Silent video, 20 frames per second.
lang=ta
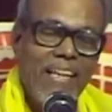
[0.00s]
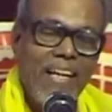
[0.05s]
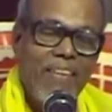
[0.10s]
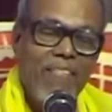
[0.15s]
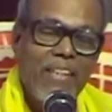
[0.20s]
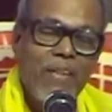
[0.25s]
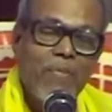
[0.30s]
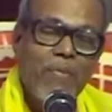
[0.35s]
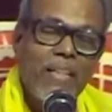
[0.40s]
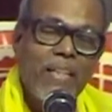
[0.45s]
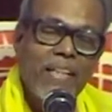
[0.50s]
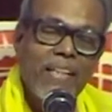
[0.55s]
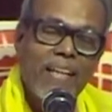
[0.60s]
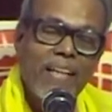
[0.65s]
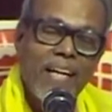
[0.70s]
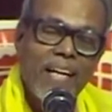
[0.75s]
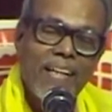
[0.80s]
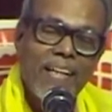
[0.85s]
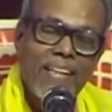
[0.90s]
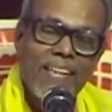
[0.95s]
அவன் எப்படி
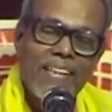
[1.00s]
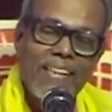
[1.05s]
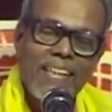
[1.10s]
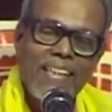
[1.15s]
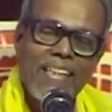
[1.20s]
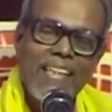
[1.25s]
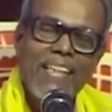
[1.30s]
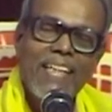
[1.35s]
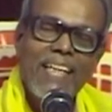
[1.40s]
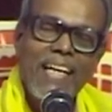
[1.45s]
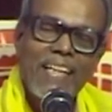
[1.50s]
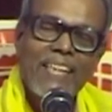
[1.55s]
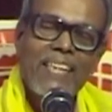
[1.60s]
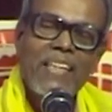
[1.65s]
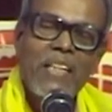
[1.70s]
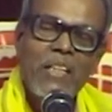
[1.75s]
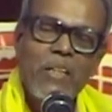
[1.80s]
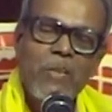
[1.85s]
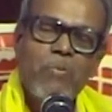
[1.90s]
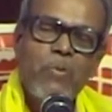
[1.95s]
இருக்கிறான்
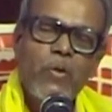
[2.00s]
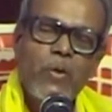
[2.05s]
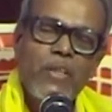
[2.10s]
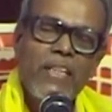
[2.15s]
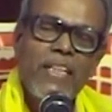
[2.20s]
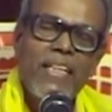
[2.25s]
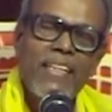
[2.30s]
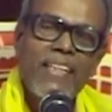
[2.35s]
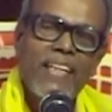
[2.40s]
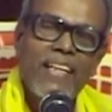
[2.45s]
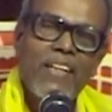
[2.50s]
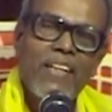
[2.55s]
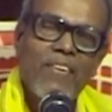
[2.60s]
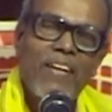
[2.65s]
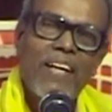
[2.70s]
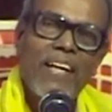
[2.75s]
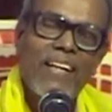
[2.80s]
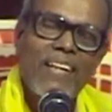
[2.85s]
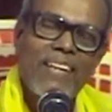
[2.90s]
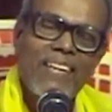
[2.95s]
அத்தனையும் பொய் என்று
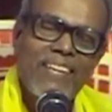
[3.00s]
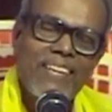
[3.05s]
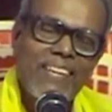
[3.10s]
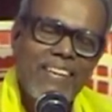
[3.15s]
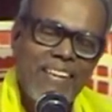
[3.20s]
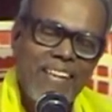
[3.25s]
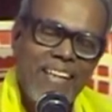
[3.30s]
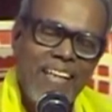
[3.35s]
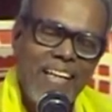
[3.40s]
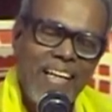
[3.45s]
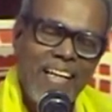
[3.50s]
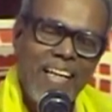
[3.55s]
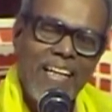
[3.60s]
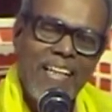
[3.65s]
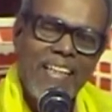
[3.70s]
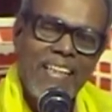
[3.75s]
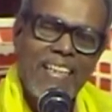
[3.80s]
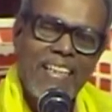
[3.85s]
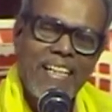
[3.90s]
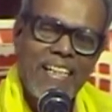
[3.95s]
அறிவான்
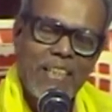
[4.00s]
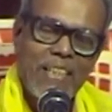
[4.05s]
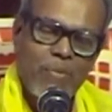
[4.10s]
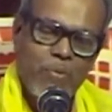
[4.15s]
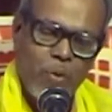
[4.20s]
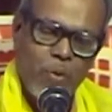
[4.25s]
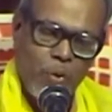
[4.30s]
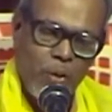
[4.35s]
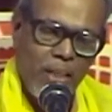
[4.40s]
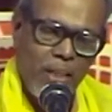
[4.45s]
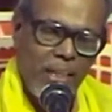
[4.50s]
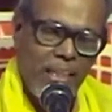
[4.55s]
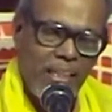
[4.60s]
சேர்த்த பொருள்